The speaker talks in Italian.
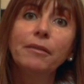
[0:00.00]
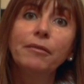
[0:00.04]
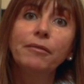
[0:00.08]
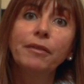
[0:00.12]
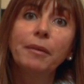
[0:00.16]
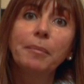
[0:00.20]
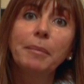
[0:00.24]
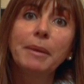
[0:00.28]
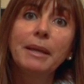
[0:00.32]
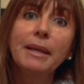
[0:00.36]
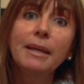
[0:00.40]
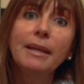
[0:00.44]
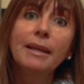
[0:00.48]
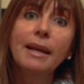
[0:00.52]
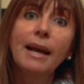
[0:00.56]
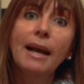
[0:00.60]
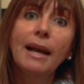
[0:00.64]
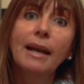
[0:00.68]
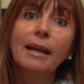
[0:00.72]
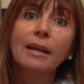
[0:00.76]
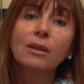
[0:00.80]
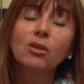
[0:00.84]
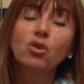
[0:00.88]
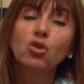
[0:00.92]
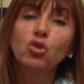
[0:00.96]
in
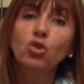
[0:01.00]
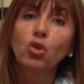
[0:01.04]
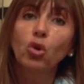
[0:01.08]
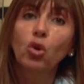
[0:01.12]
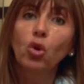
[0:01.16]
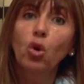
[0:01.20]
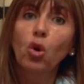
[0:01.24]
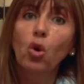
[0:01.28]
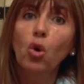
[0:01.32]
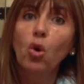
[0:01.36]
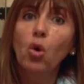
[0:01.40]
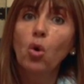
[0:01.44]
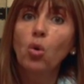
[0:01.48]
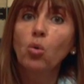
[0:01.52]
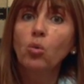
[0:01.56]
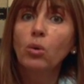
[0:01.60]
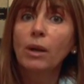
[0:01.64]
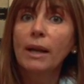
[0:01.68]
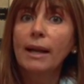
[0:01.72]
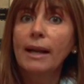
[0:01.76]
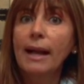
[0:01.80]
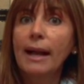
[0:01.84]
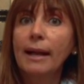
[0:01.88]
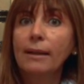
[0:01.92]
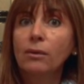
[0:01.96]
famiglia sono un
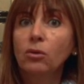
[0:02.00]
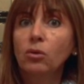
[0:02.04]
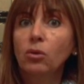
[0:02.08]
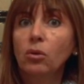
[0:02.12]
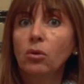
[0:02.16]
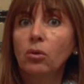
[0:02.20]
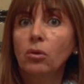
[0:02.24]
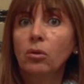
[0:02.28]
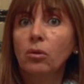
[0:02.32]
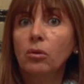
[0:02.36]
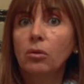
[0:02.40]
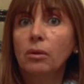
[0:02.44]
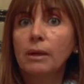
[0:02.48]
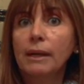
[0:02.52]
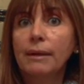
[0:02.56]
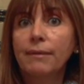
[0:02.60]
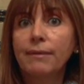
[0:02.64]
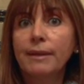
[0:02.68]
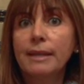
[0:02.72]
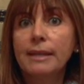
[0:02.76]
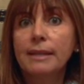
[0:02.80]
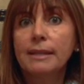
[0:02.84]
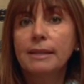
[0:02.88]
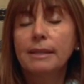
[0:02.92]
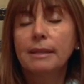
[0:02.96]
reato
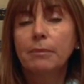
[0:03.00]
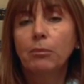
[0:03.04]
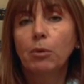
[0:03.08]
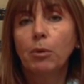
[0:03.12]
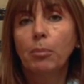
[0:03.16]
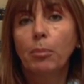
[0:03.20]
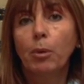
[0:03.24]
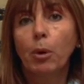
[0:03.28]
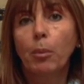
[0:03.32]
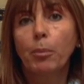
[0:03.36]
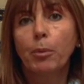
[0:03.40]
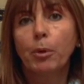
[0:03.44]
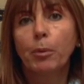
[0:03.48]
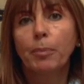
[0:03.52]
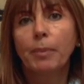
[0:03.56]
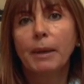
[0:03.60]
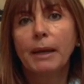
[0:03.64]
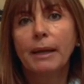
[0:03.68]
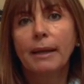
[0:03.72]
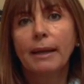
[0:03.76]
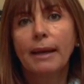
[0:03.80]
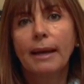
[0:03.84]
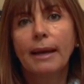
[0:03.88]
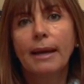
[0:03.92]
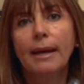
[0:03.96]
gravissimo proprio
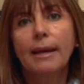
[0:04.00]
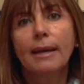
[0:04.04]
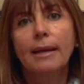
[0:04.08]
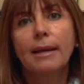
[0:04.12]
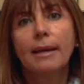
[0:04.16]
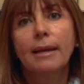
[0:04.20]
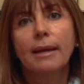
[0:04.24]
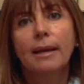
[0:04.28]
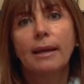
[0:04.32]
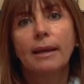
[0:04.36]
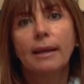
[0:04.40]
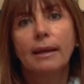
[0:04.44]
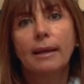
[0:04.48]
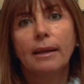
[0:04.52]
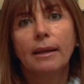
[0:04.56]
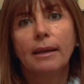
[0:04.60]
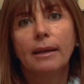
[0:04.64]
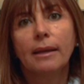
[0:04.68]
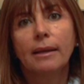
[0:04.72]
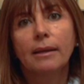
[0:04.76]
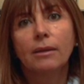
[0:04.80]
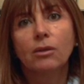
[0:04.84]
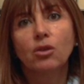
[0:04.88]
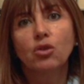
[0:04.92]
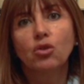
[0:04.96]
perché
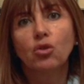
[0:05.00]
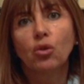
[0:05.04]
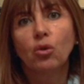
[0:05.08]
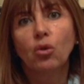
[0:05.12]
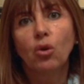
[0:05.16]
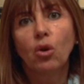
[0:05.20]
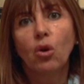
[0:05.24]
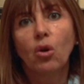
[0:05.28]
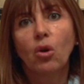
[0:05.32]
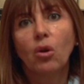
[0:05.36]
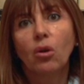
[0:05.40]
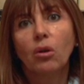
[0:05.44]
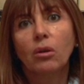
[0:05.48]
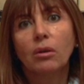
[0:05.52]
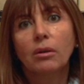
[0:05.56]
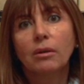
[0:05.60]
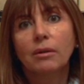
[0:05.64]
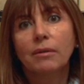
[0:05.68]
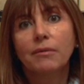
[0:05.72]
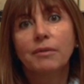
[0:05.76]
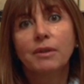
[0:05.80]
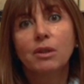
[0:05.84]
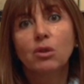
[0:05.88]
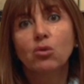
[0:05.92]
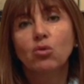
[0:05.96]
eh, sono
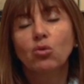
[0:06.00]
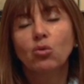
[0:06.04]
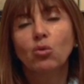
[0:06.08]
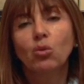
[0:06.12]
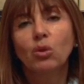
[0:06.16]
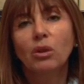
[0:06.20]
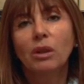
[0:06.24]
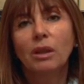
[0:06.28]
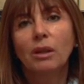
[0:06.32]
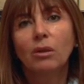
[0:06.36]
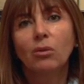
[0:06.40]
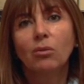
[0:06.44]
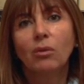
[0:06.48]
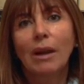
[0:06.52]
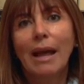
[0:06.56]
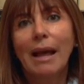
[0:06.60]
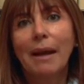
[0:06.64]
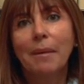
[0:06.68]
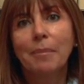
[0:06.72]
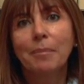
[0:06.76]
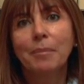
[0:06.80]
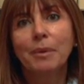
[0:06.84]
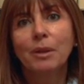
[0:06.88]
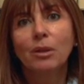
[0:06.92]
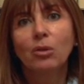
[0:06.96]
vissuti in un
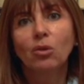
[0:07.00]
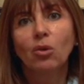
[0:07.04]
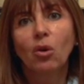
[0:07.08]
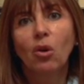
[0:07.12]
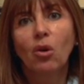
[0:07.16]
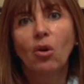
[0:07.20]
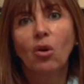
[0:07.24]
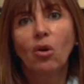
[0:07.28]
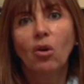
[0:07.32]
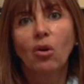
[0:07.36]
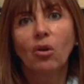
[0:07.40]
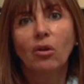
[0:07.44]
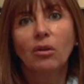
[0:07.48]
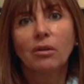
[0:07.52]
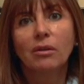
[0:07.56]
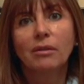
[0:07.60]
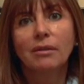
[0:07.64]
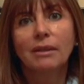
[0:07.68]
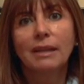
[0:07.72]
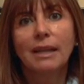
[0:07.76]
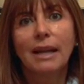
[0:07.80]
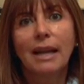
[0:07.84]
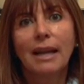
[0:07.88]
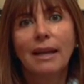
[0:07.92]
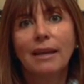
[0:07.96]
ambito eh,
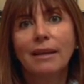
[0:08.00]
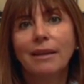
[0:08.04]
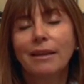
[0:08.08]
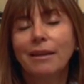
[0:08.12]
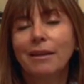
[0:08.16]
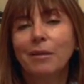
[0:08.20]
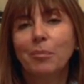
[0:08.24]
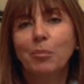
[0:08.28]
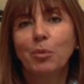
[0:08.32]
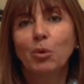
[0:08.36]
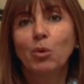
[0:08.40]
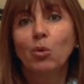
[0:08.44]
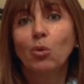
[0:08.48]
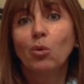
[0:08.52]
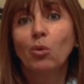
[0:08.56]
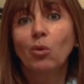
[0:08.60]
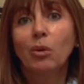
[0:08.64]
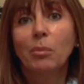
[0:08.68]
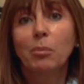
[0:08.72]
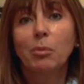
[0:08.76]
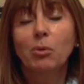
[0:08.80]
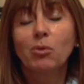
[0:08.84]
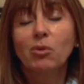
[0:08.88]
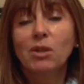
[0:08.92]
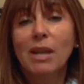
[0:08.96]
direi il più,
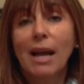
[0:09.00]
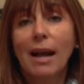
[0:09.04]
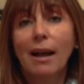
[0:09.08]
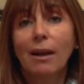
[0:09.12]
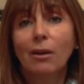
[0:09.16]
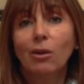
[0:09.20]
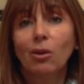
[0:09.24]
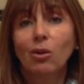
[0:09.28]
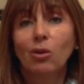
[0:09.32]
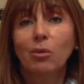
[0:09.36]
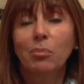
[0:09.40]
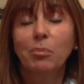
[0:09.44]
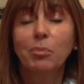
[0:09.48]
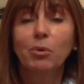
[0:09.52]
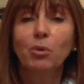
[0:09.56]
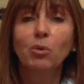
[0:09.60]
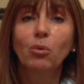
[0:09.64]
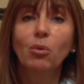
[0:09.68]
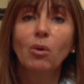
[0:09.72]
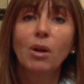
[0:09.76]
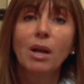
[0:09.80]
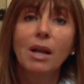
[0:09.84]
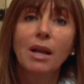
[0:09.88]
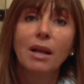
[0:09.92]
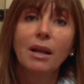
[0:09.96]
il più sacro, il
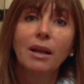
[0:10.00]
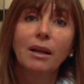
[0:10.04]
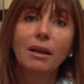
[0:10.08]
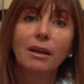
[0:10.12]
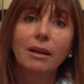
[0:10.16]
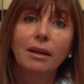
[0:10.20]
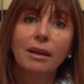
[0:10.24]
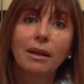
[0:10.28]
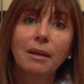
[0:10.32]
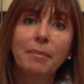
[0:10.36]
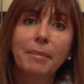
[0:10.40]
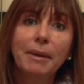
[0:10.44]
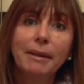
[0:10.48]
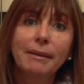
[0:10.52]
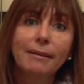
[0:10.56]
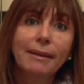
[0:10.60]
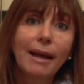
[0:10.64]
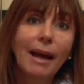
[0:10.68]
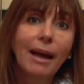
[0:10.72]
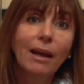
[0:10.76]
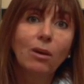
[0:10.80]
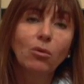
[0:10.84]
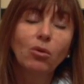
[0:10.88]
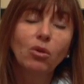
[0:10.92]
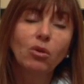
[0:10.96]
più eh,
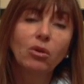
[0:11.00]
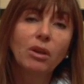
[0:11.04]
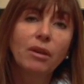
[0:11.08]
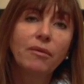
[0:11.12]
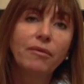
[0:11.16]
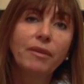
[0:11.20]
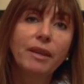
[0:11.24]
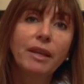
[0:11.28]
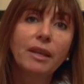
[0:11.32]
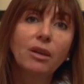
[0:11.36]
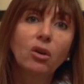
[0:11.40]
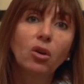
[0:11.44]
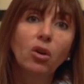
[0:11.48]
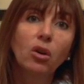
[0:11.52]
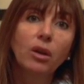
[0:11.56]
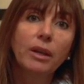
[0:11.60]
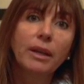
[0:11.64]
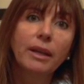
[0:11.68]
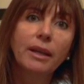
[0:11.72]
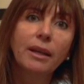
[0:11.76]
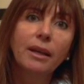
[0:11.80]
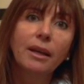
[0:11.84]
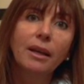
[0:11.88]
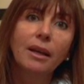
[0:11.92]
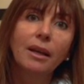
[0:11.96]
elementare, uno dei
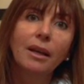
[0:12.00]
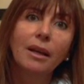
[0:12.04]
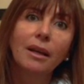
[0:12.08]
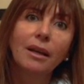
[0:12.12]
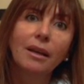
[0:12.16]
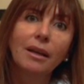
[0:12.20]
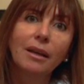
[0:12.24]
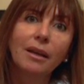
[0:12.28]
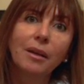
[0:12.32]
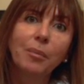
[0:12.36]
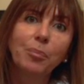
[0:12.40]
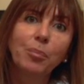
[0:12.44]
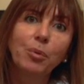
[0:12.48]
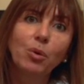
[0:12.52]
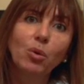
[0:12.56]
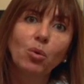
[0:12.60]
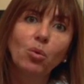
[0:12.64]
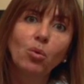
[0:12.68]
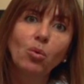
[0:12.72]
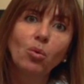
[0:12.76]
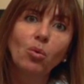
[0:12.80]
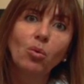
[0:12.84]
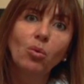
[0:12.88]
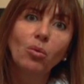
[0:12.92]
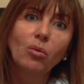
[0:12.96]
vincoli eh,
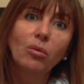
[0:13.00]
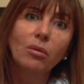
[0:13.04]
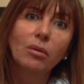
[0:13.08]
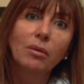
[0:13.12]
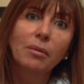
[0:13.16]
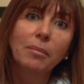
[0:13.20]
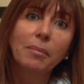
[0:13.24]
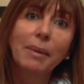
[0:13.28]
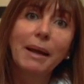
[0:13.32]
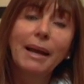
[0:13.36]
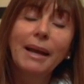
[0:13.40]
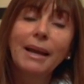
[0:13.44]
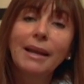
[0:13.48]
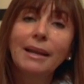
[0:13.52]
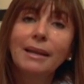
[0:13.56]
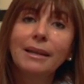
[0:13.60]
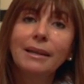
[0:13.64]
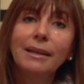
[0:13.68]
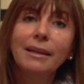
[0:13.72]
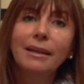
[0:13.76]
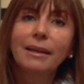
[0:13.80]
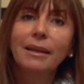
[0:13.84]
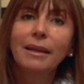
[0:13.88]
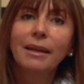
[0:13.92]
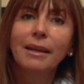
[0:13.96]
più eh,
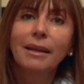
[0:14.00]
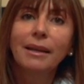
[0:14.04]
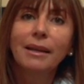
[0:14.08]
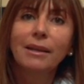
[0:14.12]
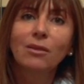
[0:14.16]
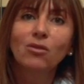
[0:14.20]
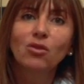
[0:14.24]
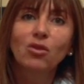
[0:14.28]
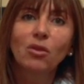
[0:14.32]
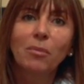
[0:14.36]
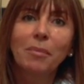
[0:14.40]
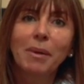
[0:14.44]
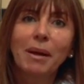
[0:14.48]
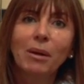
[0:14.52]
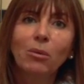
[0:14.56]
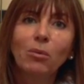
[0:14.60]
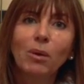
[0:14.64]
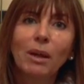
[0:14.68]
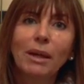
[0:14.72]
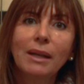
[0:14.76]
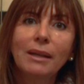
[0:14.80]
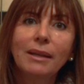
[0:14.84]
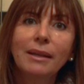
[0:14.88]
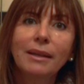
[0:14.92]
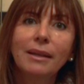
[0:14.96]
belli e insomma
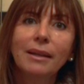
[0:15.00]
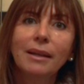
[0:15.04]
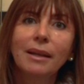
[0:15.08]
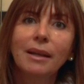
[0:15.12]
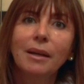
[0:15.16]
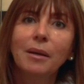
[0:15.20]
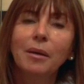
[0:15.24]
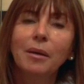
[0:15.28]
quelli